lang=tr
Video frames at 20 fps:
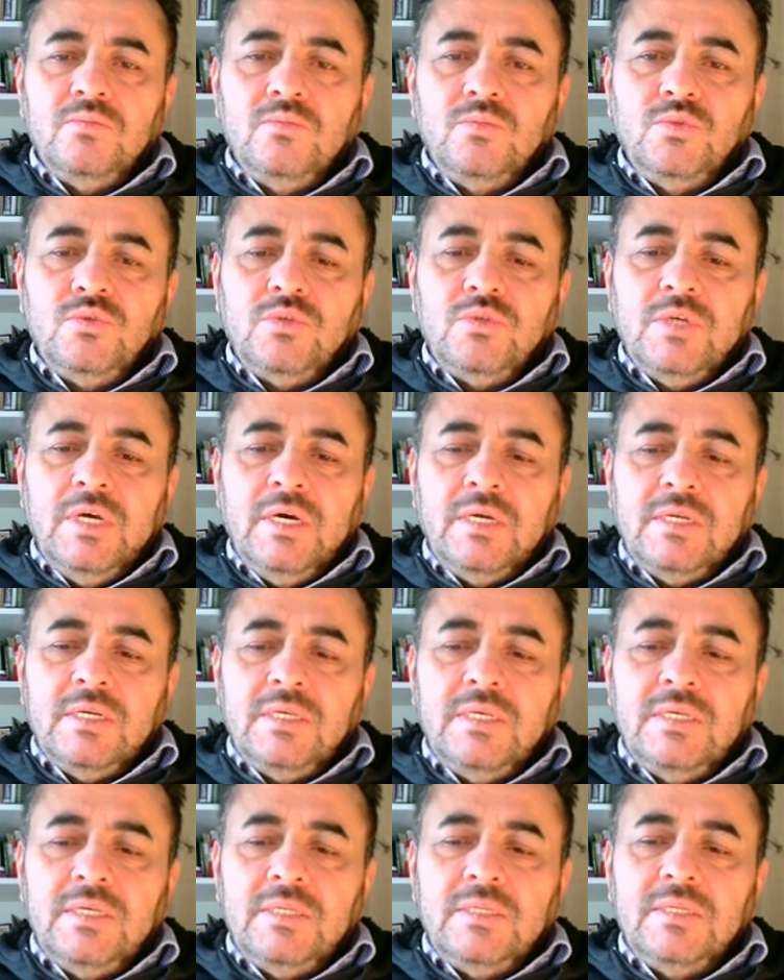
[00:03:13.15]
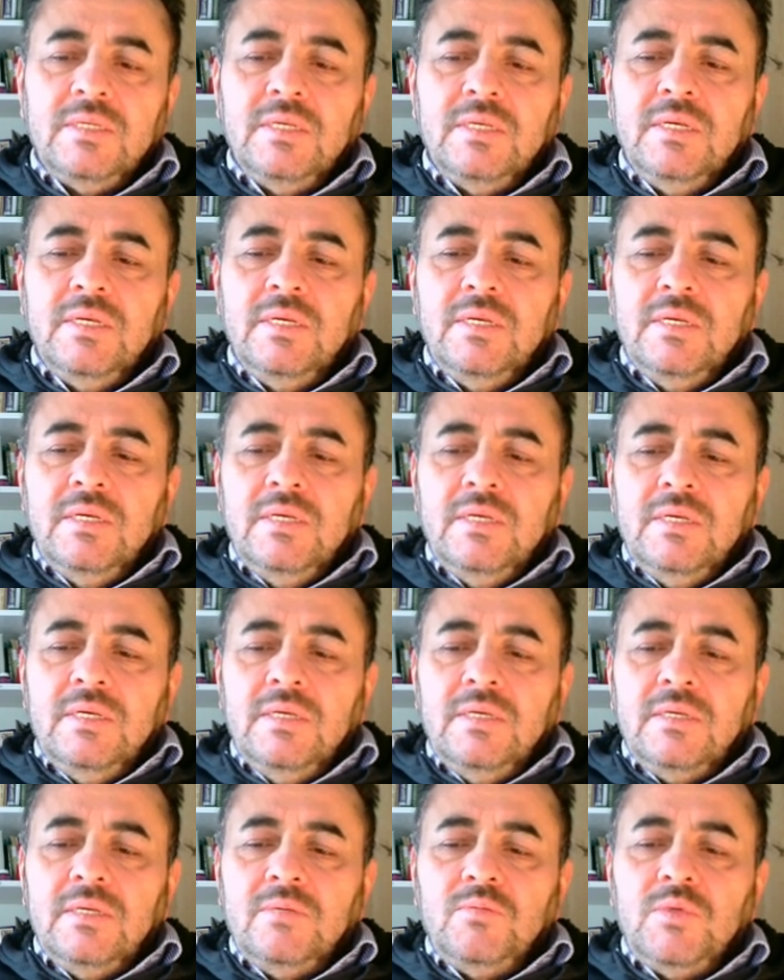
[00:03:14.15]
bu tarihin
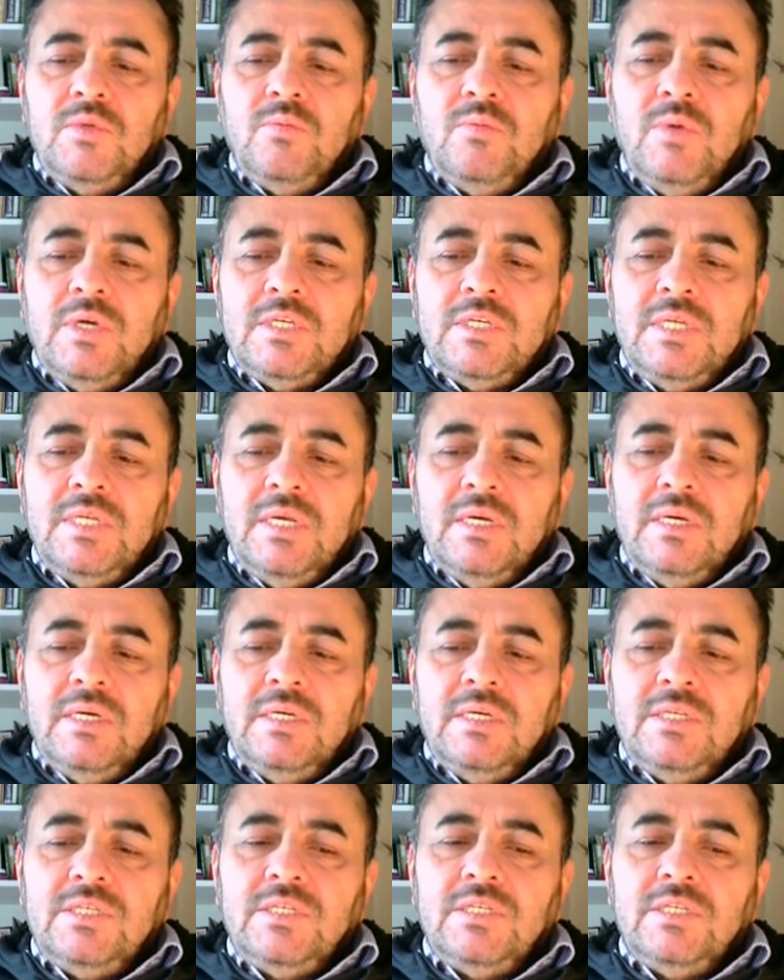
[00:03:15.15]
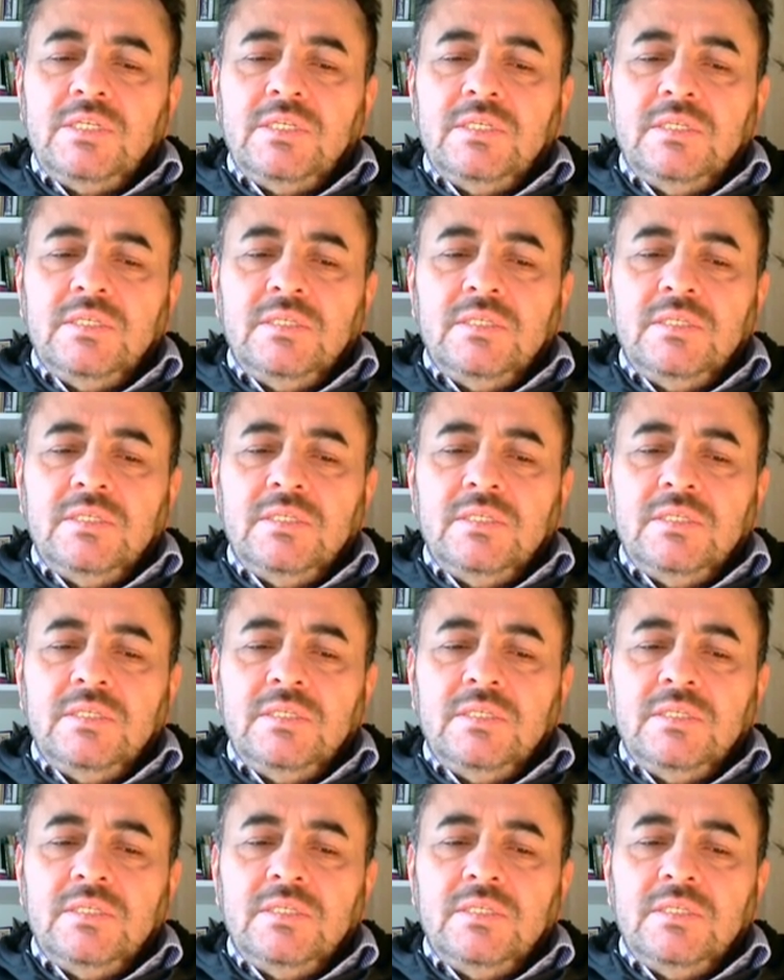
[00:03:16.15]
e, bir başlangıç